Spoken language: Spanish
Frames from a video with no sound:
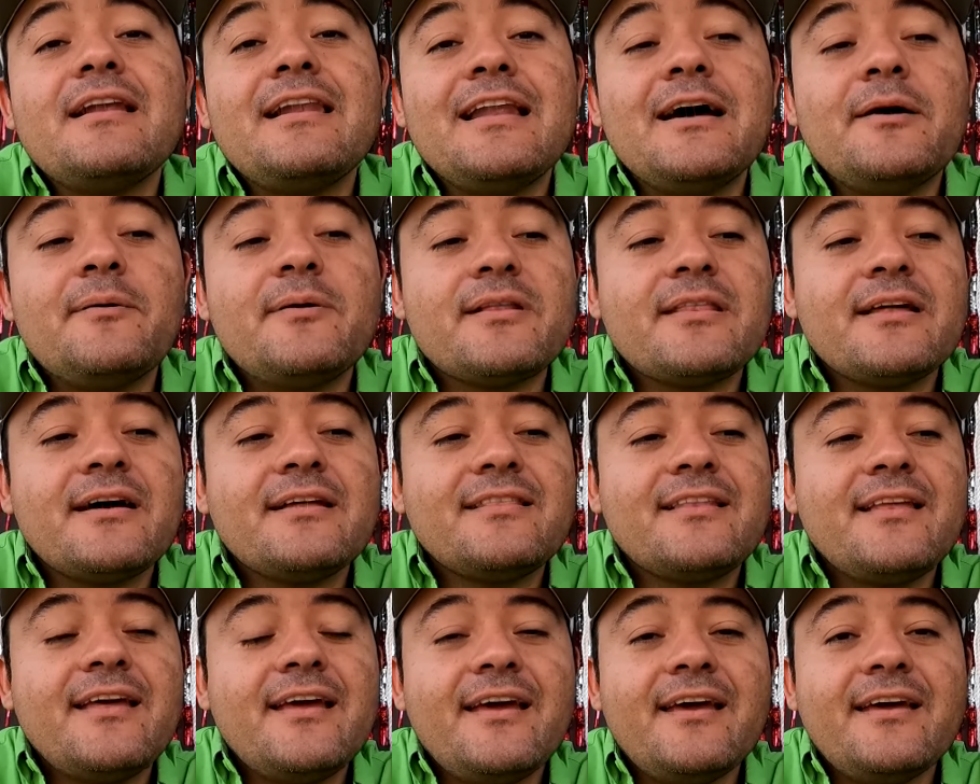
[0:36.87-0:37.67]
La
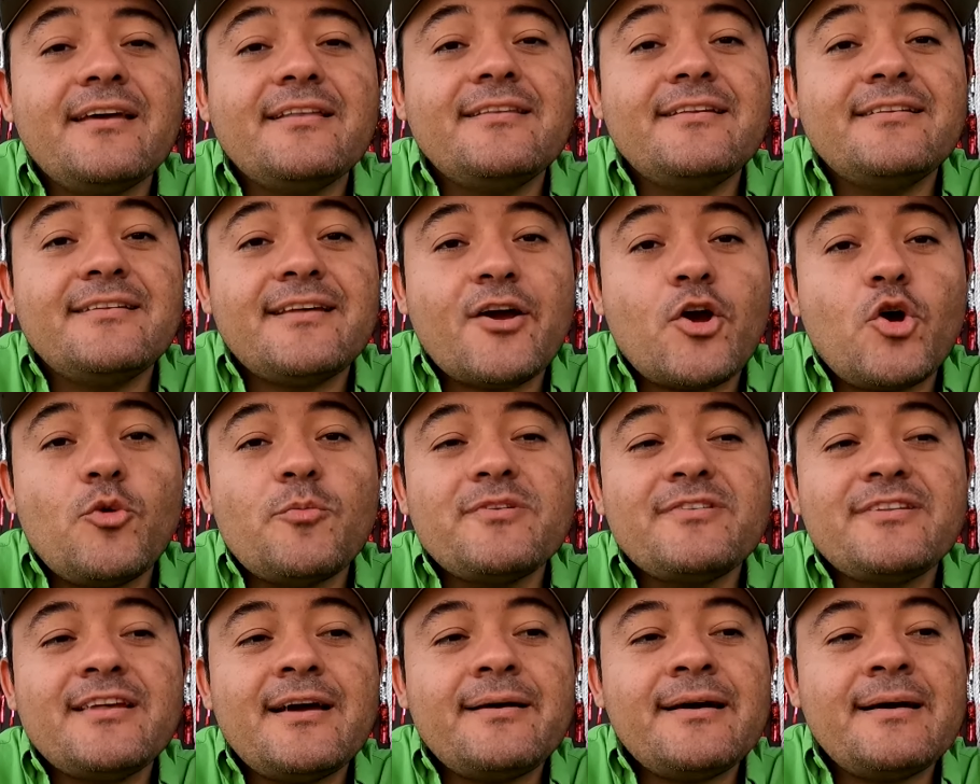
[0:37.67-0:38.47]
verdad, eh, desde que
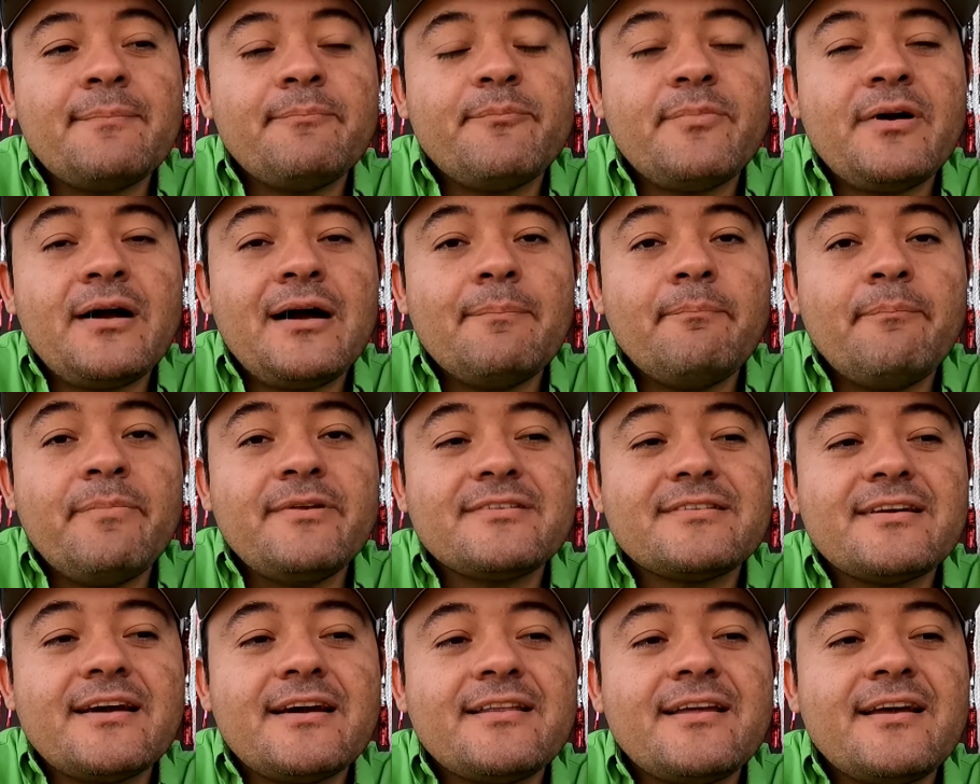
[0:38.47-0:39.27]
comencé a,
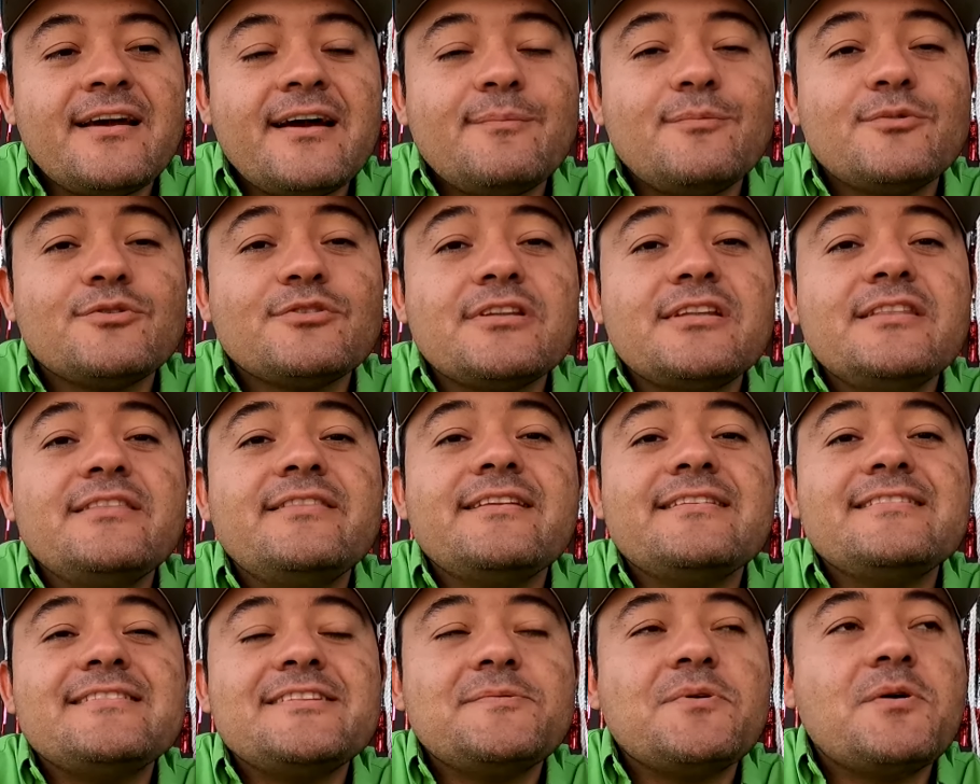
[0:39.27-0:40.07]
pescar, digamos,
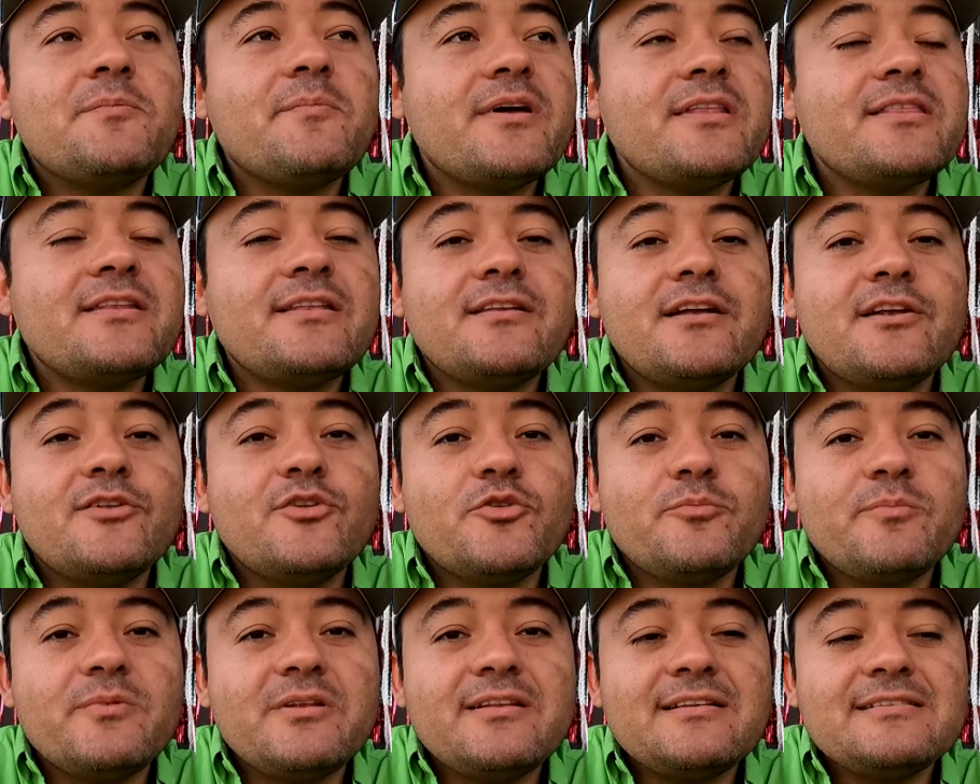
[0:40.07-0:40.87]
intensivamente en el
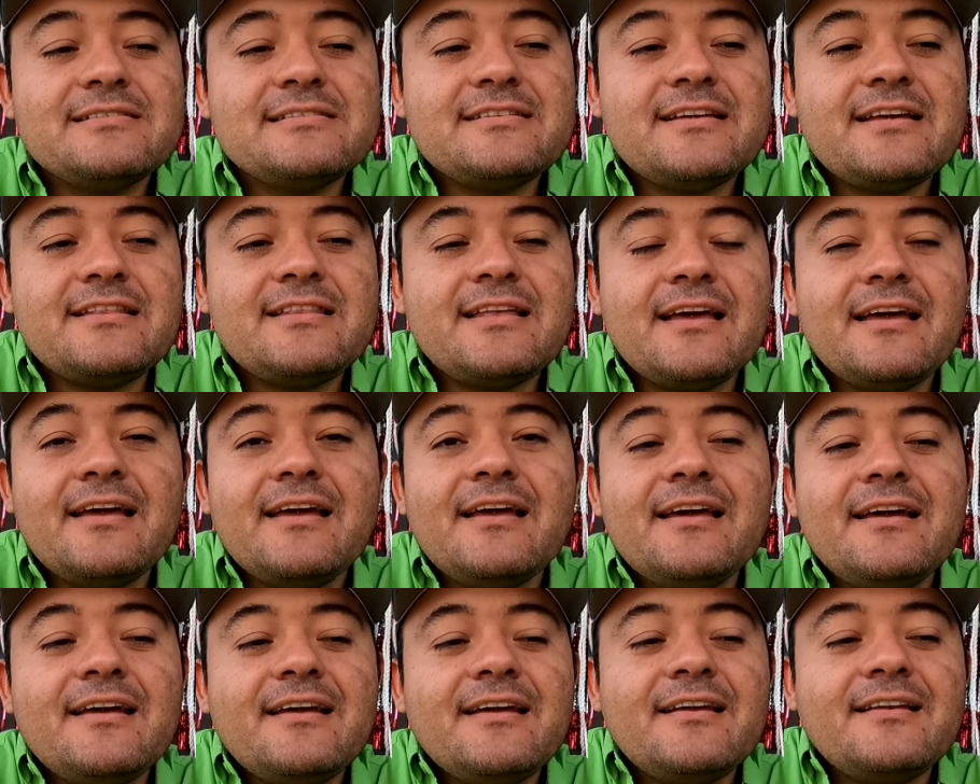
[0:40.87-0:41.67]
2017,
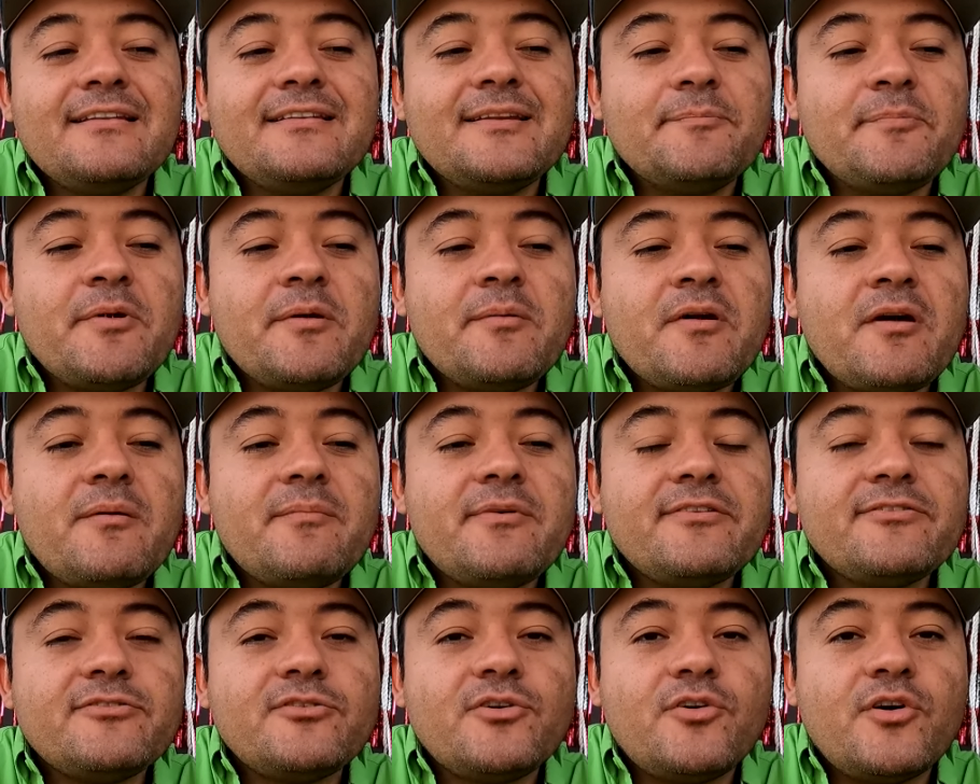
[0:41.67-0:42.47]
siempre había
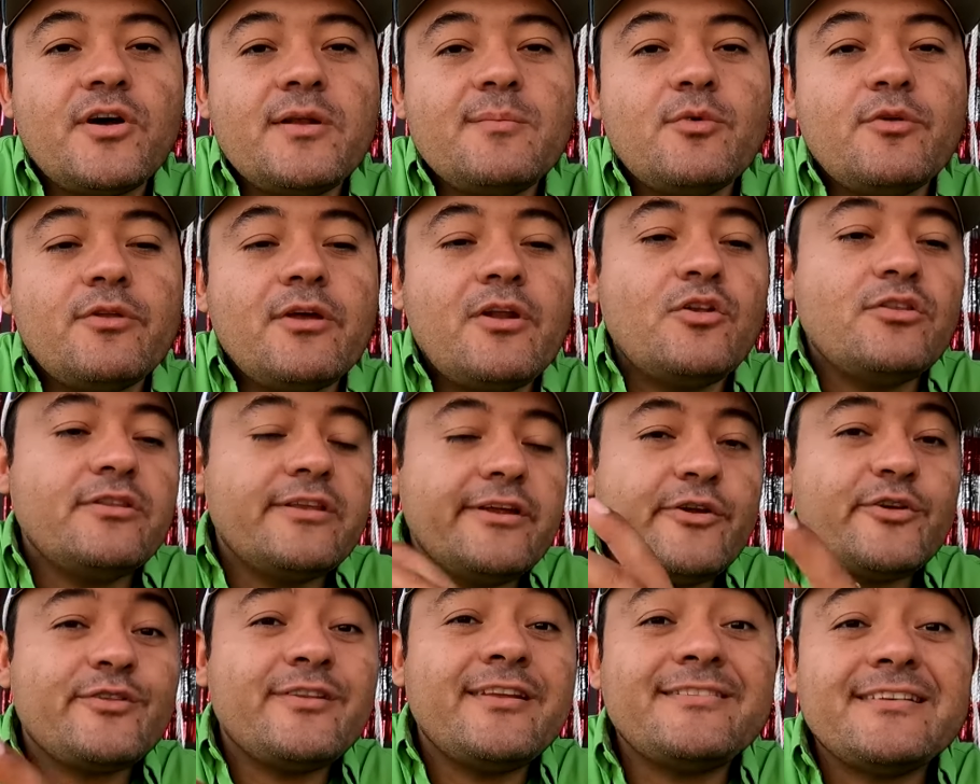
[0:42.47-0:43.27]
visto el modelo
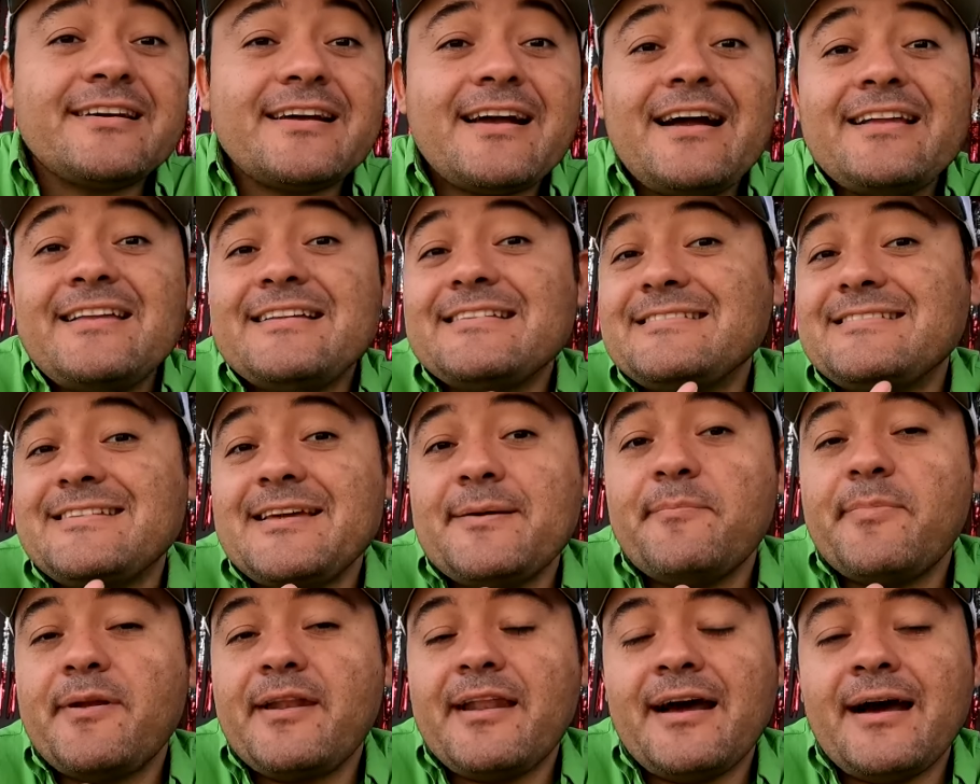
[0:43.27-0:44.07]
anterior de esa caña y
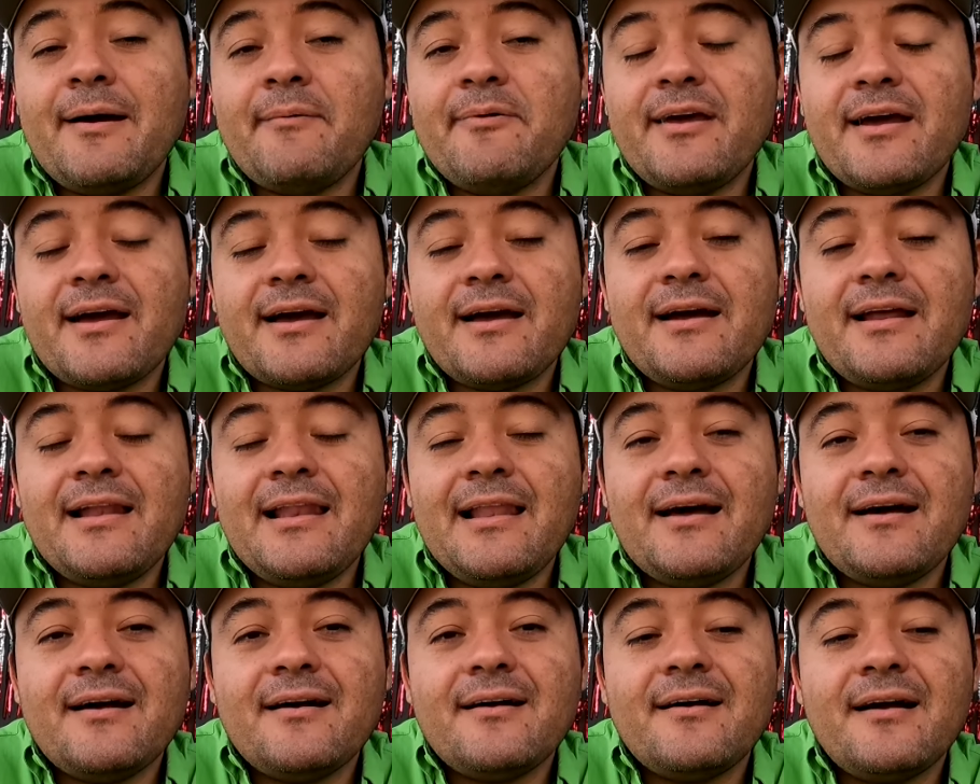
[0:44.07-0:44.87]
siempre la había,
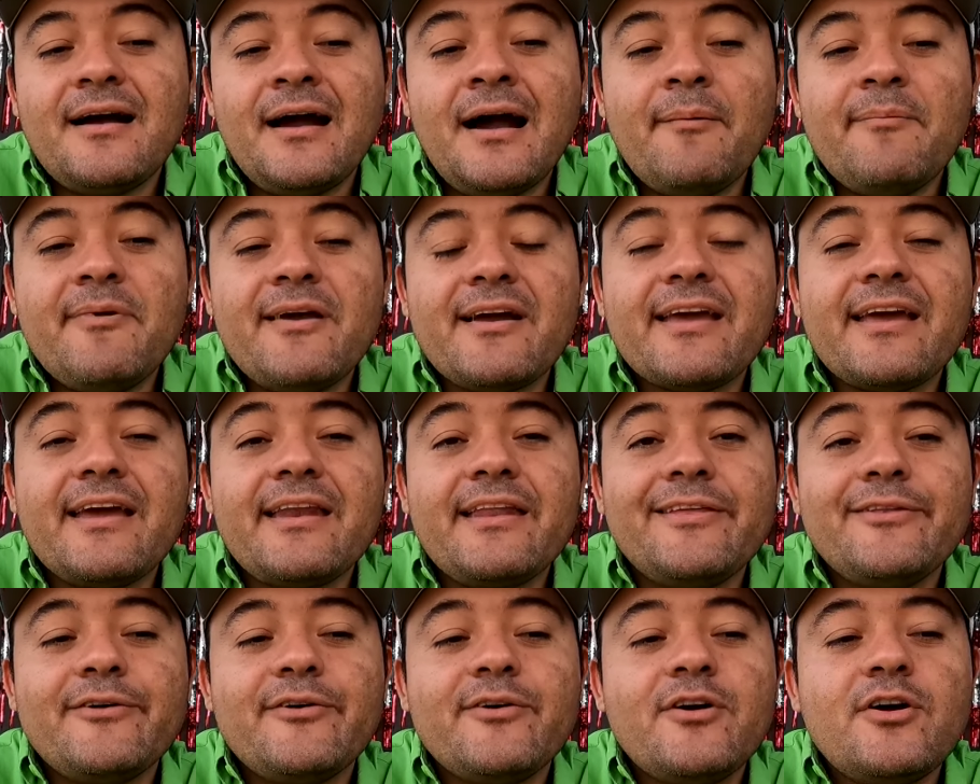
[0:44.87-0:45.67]
la había
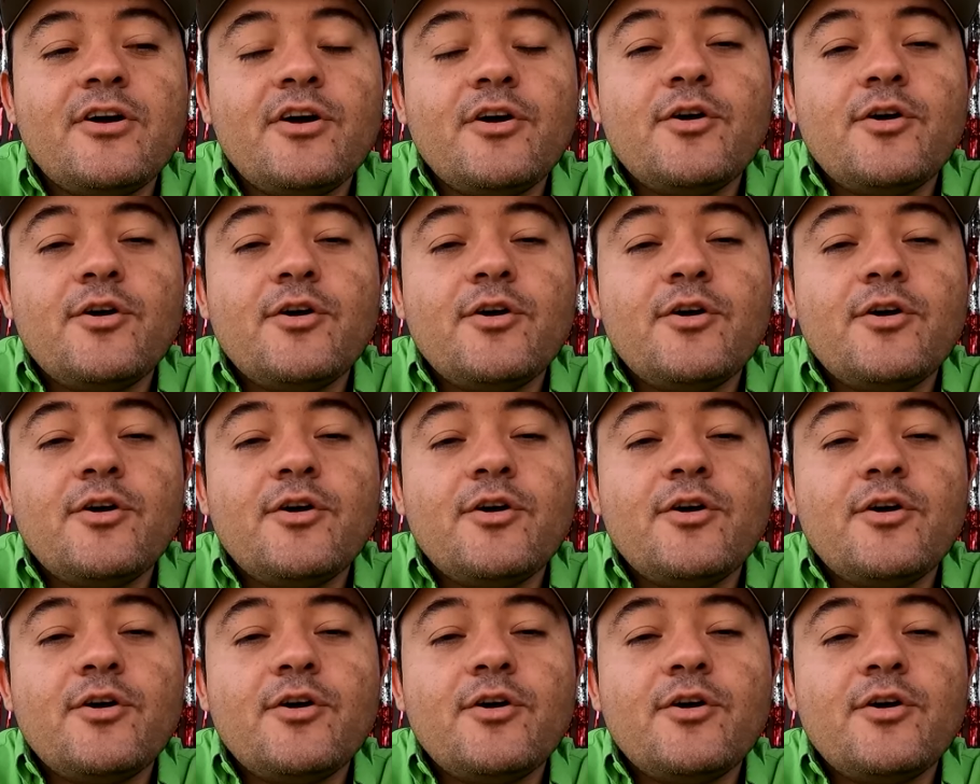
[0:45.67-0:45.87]
querido.